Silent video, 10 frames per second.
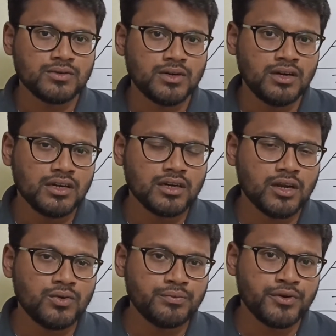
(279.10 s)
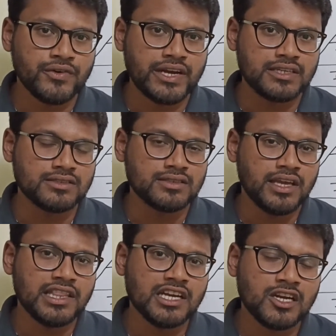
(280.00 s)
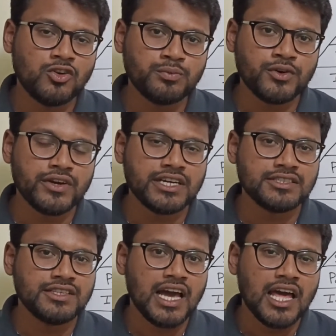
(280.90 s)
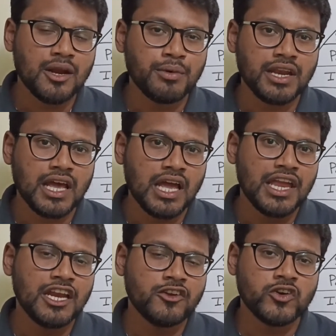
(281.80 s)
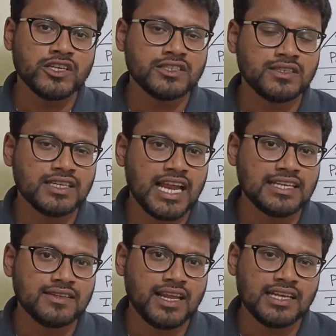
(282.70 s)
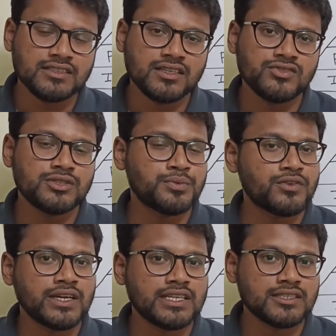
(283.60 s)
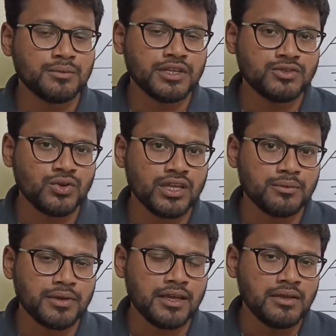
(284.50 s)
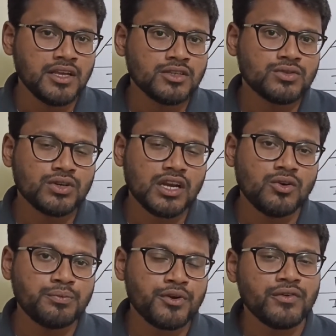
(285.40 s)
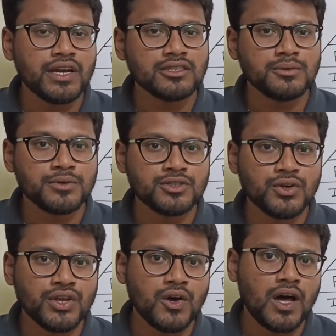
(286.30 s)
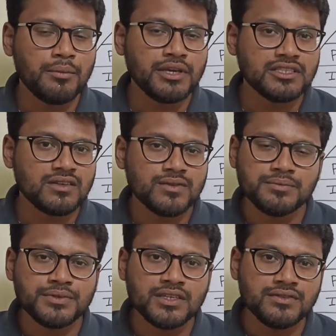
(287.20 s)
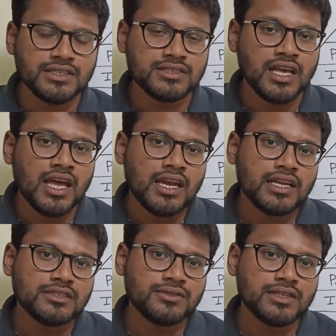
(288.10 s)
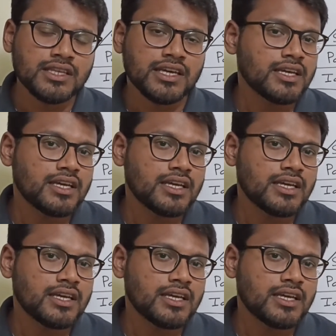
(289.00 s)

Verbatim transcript: வருவோம் க்ளவுட் ப்ரொவைடர்ஸ் இந்த க்ளவுட் ப்ரொவைடர்ஸ் யார் அப்படின்னா இன்ட்ரொடக்ஷன் கிளாஸில் சர்வீஸ் ப்ரொவைடர்ஸ் அப்படின்னு சொல்லியிருப்பேன் ஸோ க்ளவுட் ப்ரொவைடர்ஸை பொறுத்தவரையும் அமேசான் வெப் சர்வீஸ் நெக்ஸ்ட் வந்து